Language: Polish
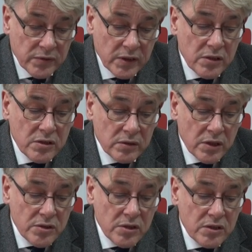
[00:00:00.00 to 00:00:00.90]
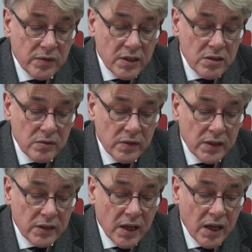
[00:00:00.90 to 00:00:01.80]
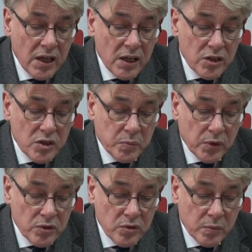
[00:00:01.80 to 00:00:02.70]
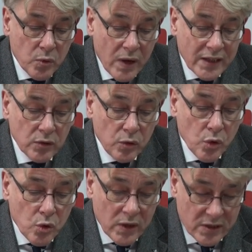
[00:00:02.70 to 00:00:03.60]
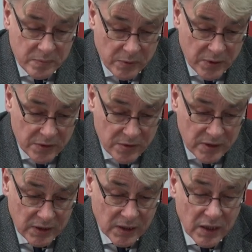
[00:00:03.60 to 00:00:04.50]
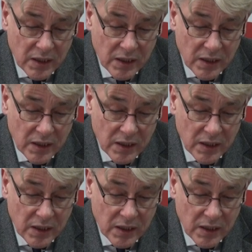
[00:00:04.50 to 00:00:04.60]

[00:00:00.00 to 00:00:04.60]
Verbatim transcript: Felix Koneczny zwraca uwagę na sposób, ład, układ społeczny,